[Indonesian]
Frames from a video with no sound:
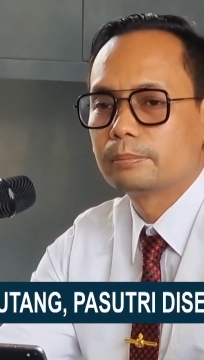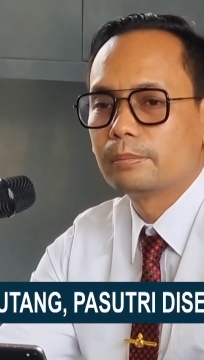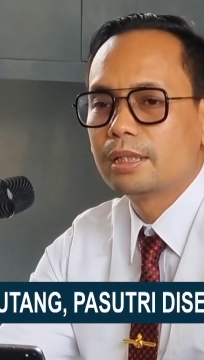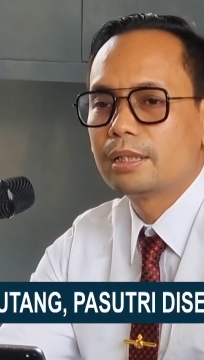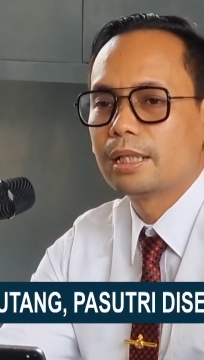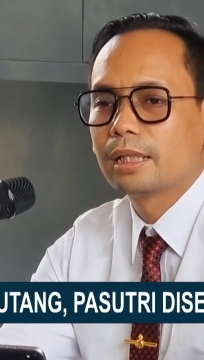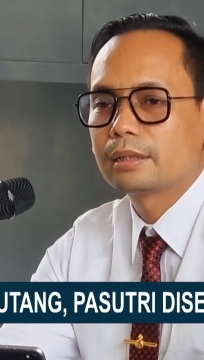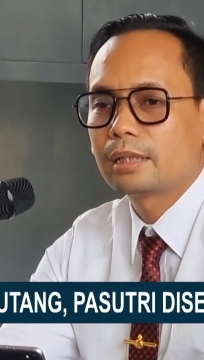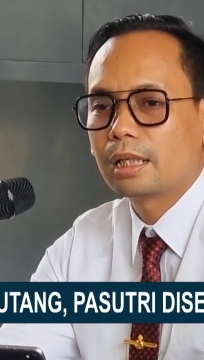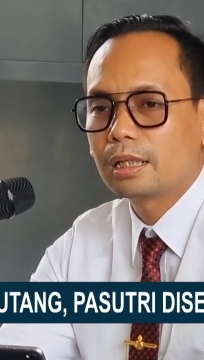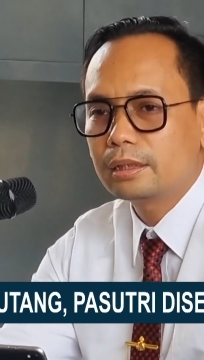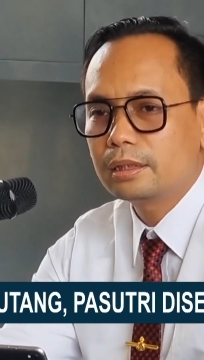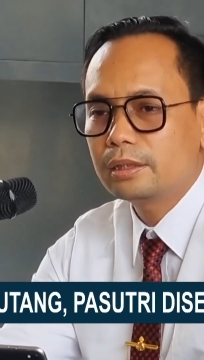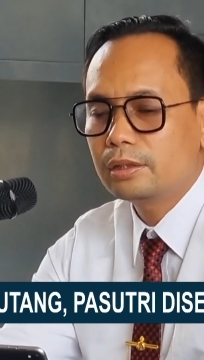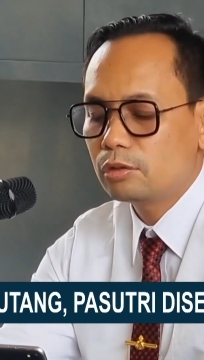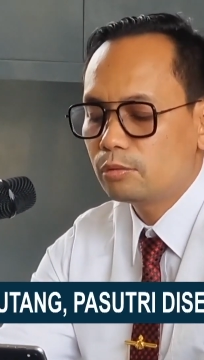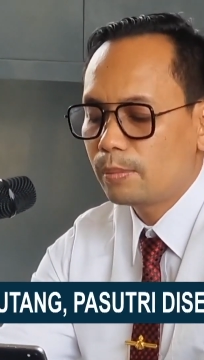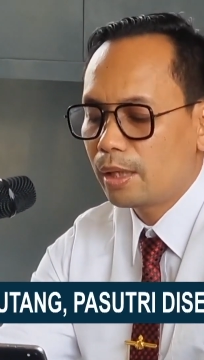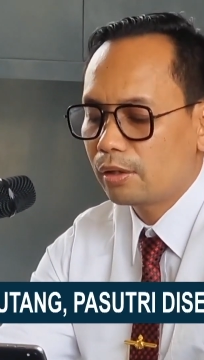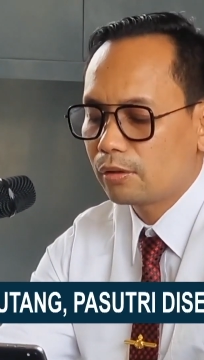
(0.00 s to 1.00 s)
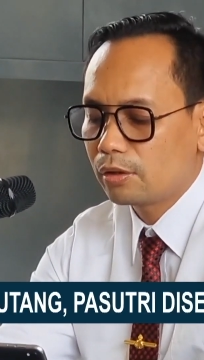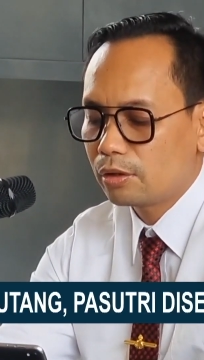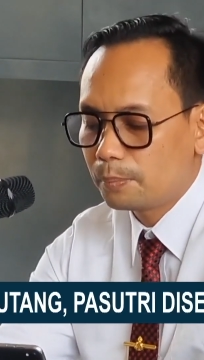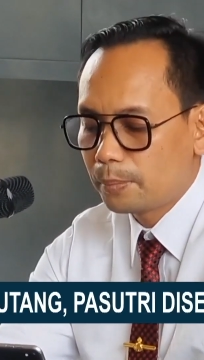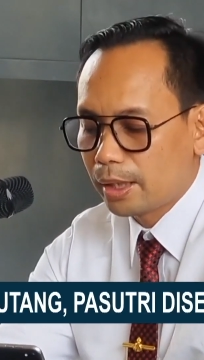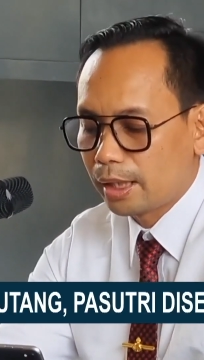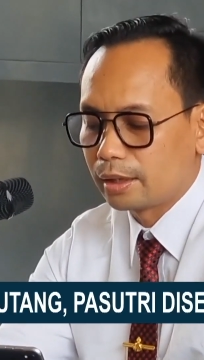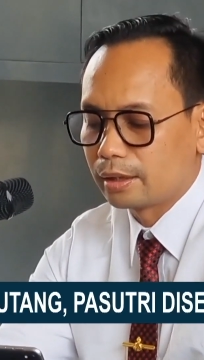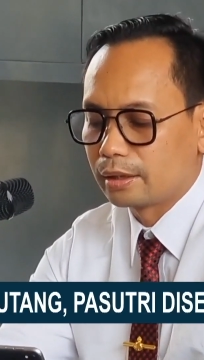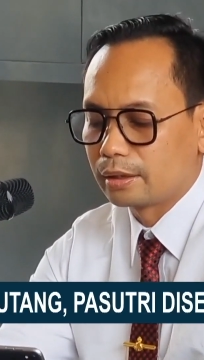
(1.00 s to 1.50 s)
mendatangi rumah
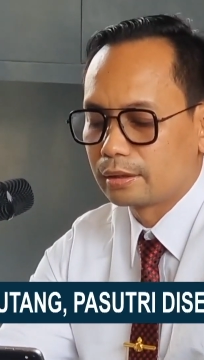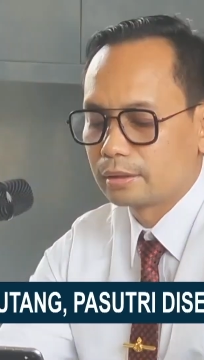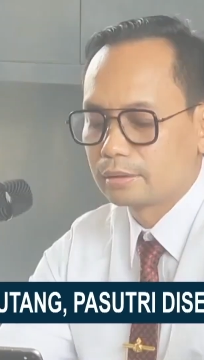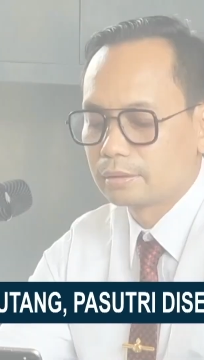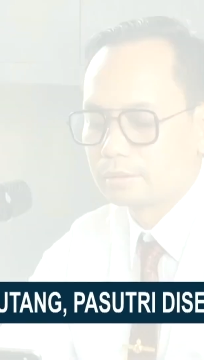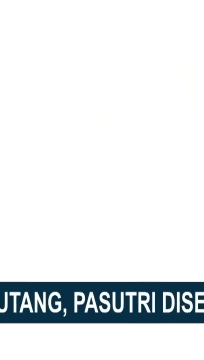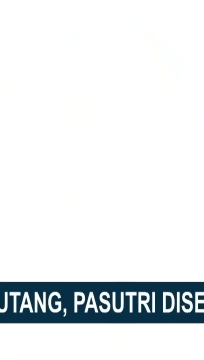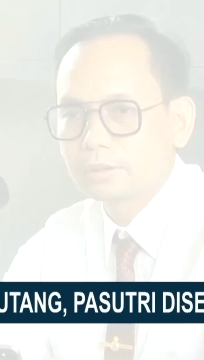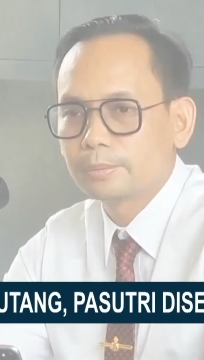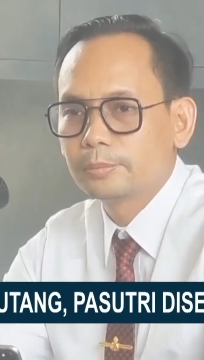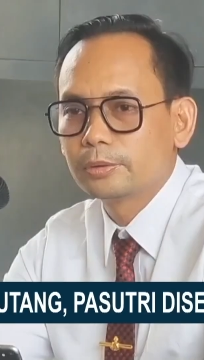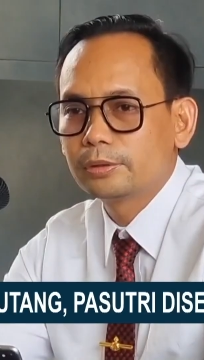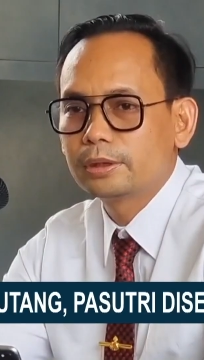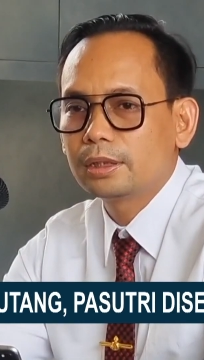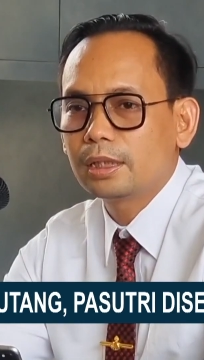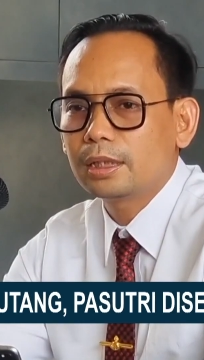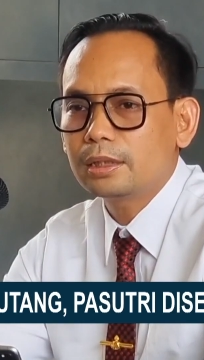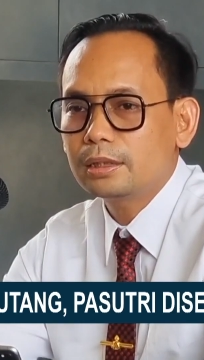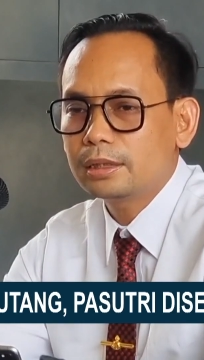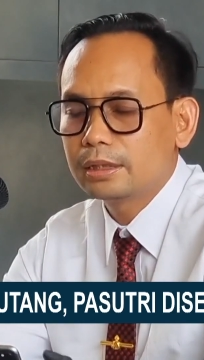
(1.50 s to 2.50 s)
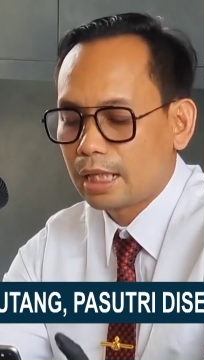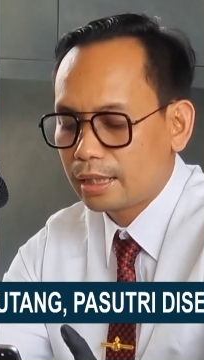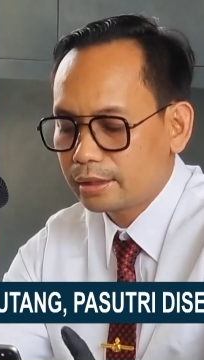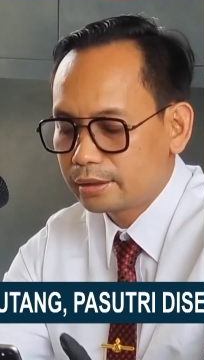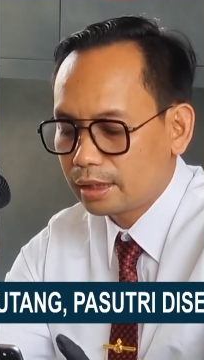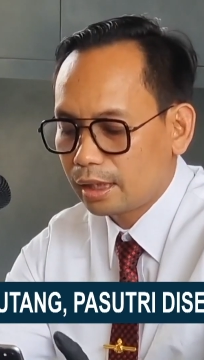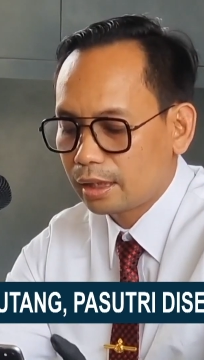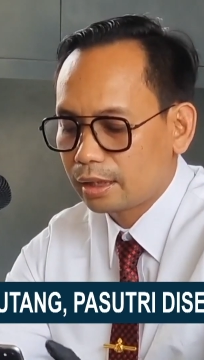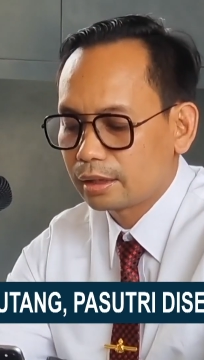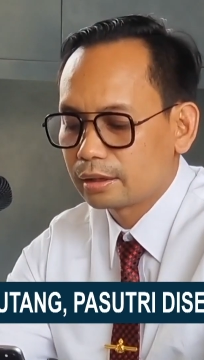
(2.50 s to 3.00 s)
korban, kemudian
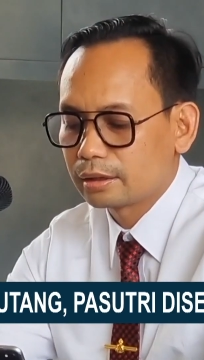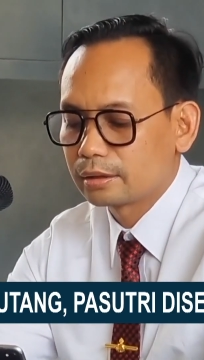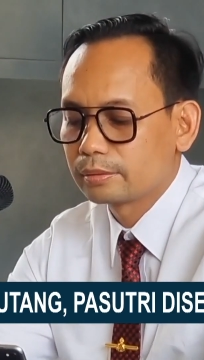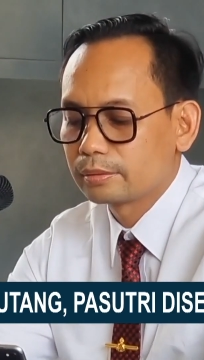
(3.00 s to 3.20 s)
diajak